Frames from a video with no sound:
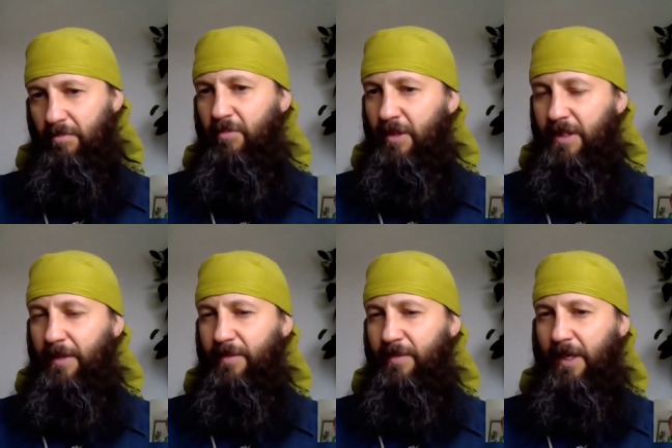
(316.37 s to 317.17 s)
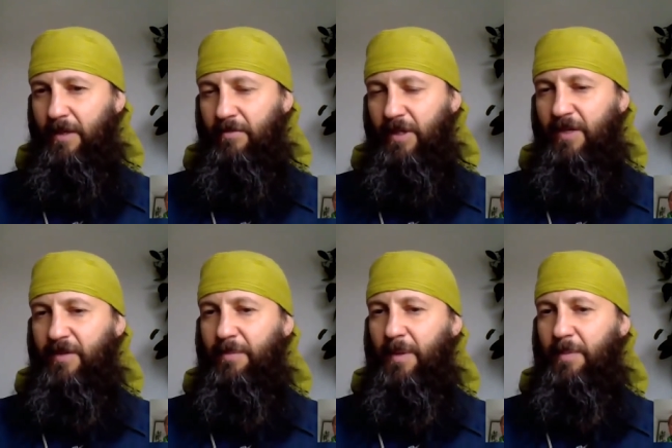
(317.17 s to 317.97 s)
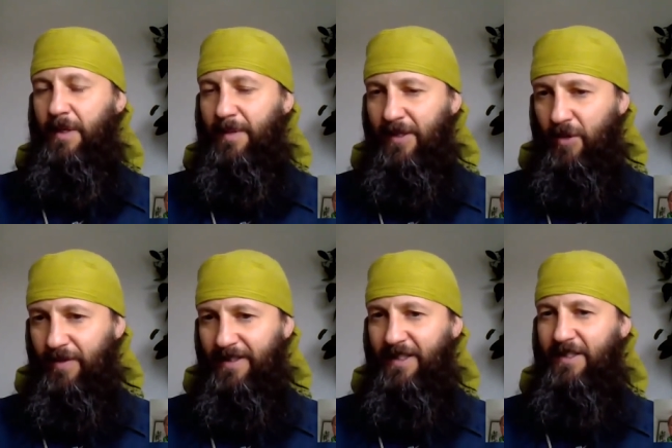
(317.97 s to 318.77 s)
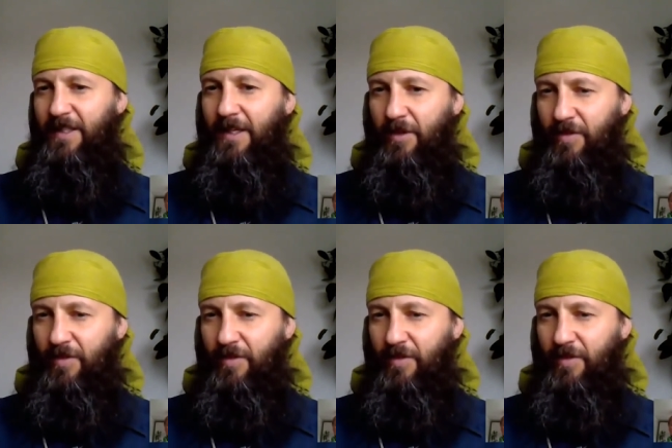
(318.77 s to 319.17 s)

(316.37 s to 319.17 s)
Ну, на самом деле, вот если вы предприниматель, у вас есть деньги,